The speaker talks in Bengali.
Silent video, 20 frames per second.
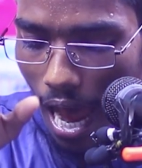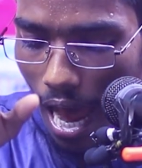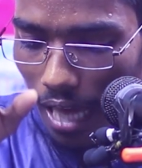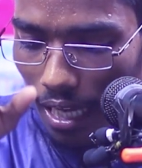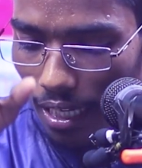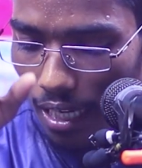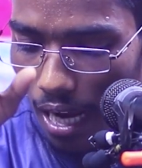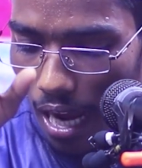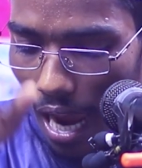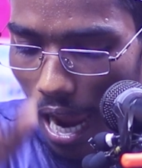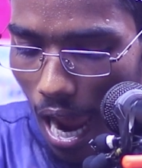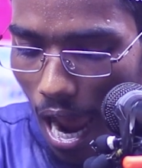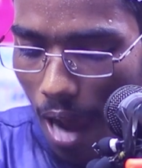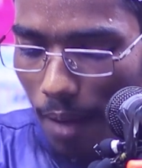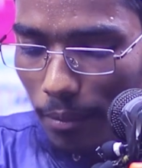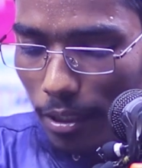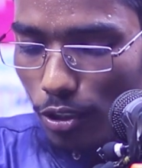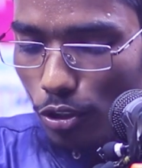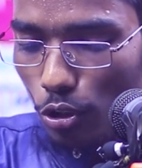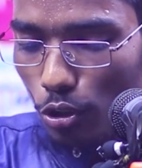আর
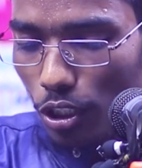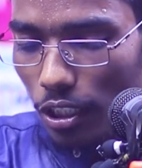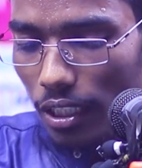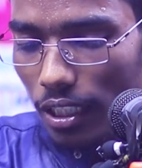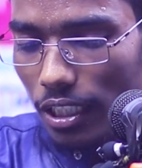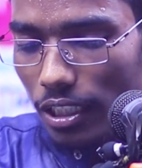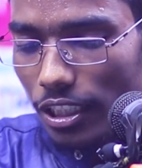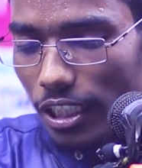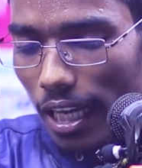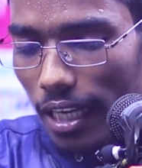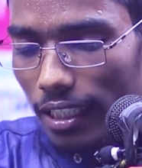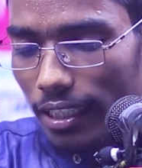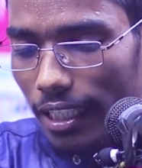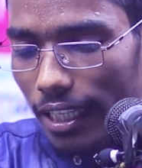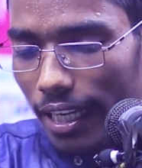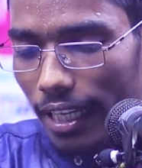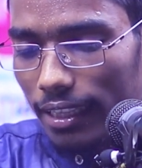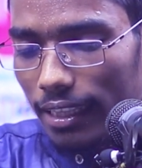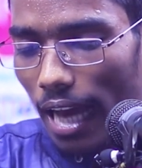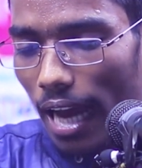আমি যদি নিচের
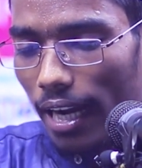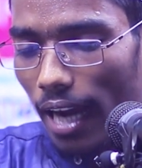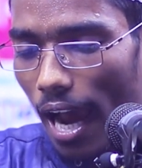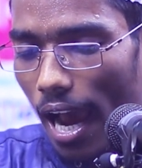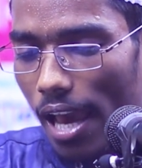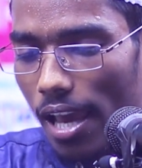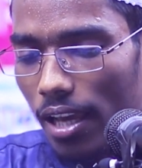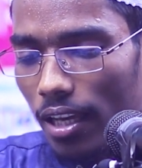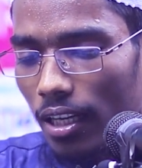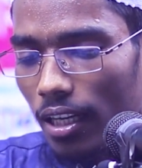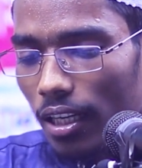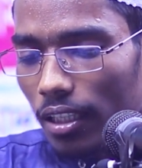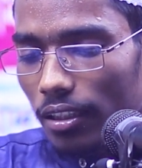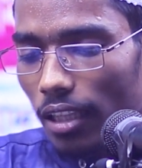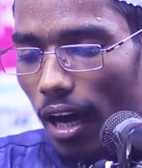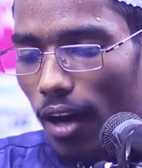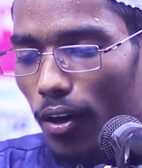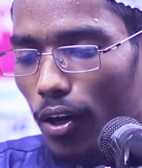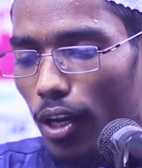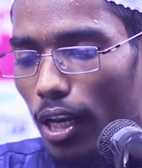দিকে তাকাই
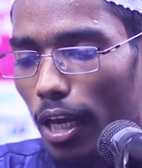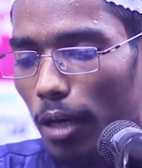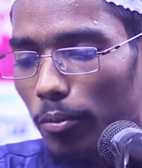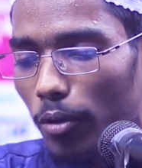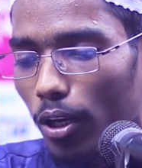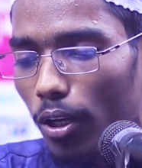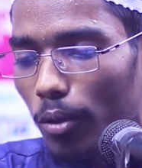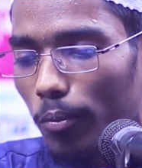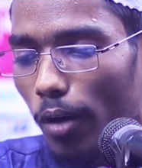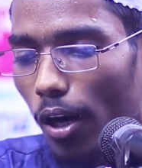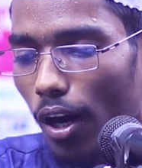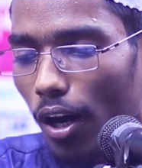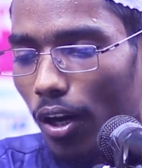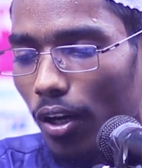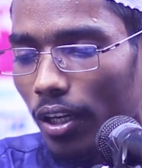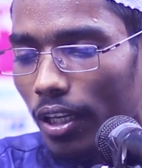তাহলে বলবো